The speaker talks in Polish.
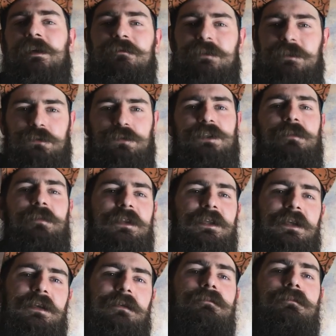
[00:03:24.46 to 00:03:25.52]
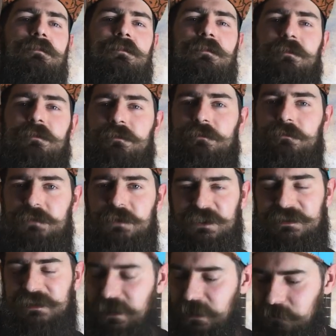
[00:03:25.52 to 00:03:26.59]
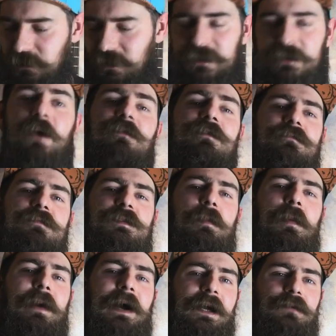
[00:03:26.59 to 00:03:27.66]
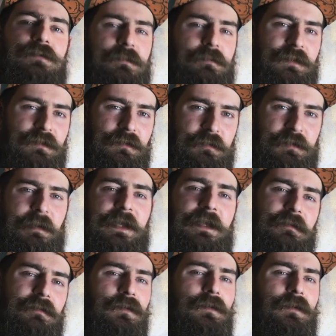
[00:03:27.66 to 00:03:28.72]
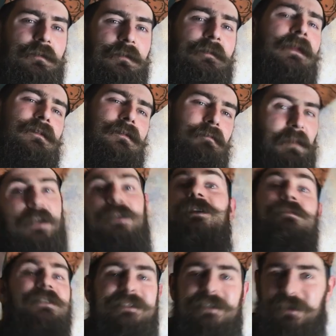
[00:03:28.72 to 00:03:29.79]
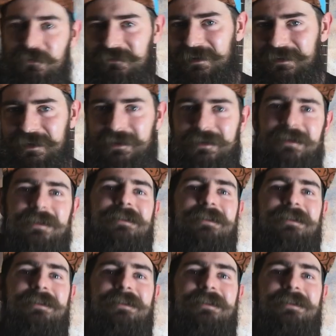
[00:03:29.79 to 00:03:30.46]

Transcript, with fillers: więc tu się będę mm, przesterem dodatkowym wspomagał, żeby to brzmienie było bardziej przysterowane.